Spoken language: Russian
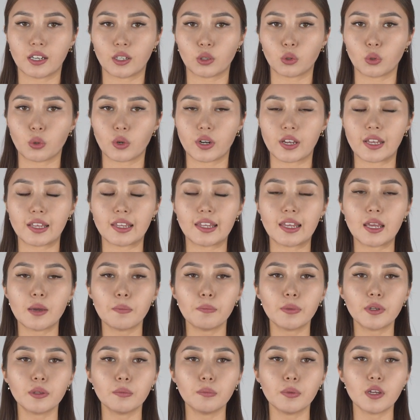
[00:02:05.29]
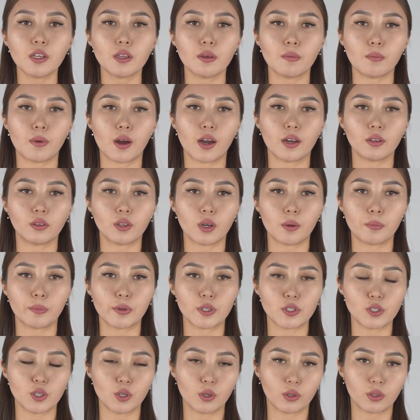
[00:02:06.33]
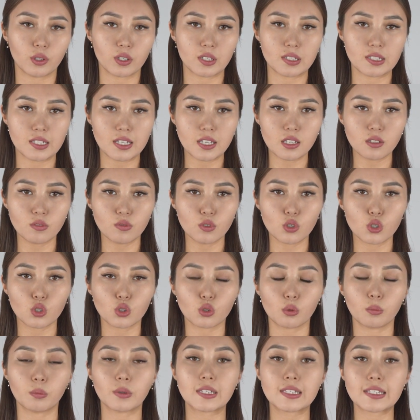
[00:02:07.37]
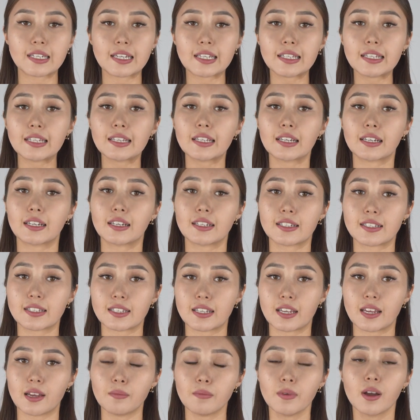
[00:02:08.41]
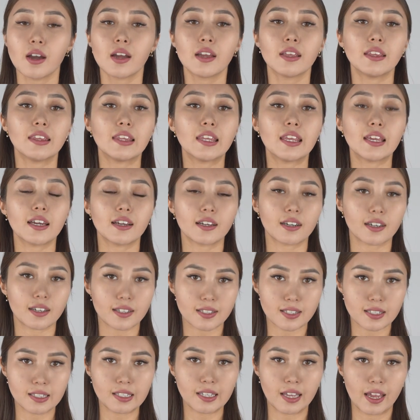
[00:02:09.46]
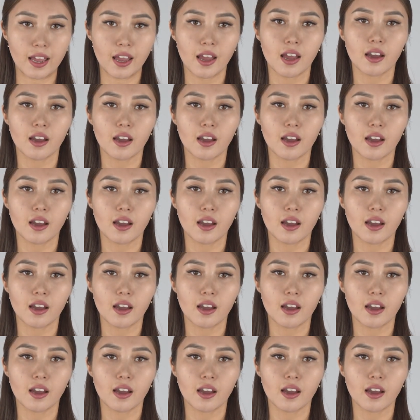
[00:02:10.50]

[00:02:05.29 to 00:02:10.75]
которые не предпринимают определенных действий, чтобы цены на ГСМ не росли.